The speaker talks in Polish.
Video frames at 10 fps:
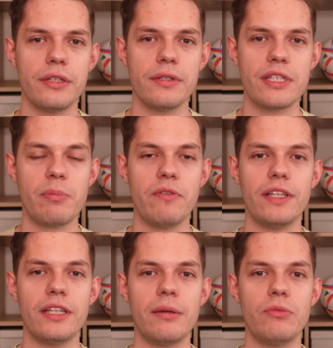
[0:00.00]
e,
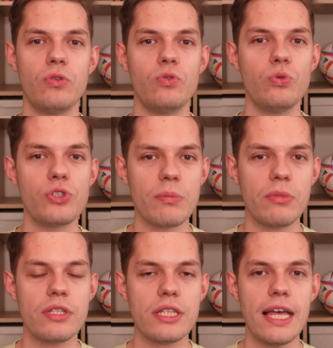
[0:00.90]
zapowiada nam to duże
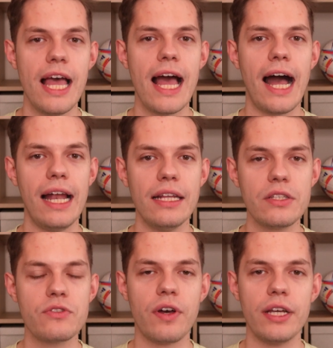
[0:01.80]
emocje, ale
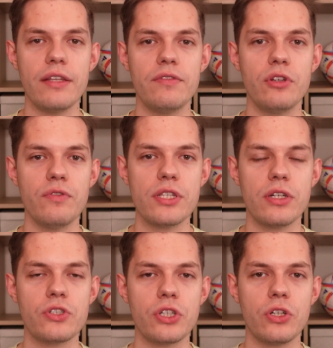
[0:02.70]
też fajne
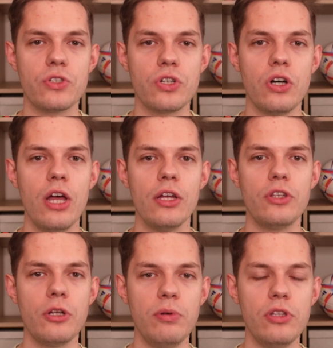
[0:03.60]
widowisko, jeżeli chodzi o
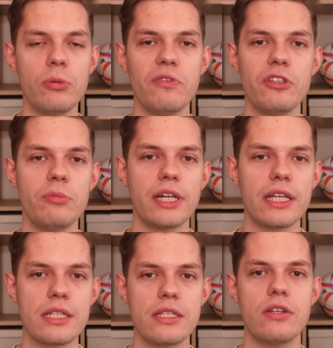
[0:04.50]
trybuny, no bo wiadomo
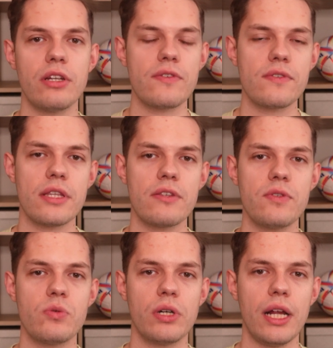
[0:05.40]
jaka jest historia związana z
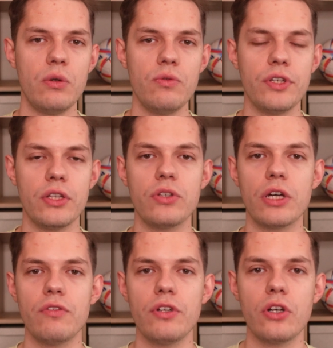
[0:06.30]
Wisłą Kraków, ja do
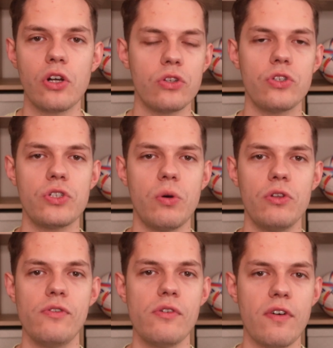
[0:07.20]
tego wielokrotnie się
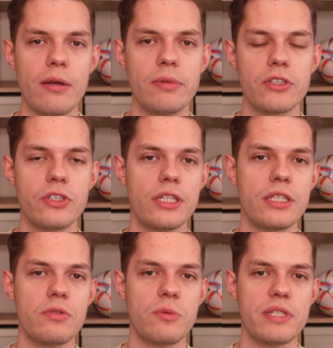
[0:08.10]
odwoływałem, także nie
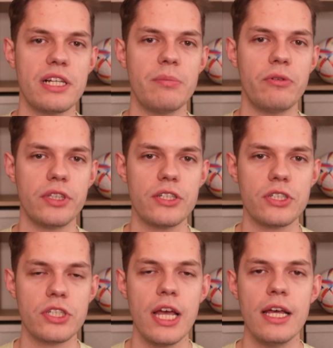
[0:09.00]
chcę się specjalnie
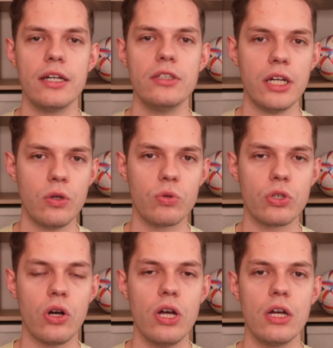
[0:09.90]
powtarzać. Na
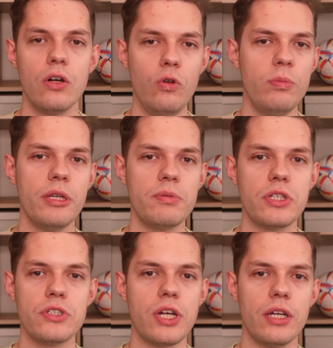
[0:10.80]
krótko, kluby nie
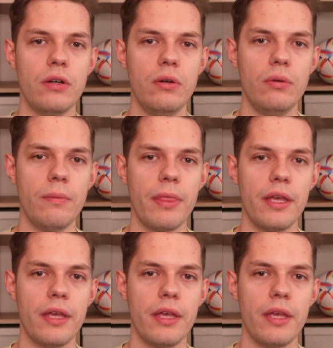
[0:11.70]
przyjeżdżają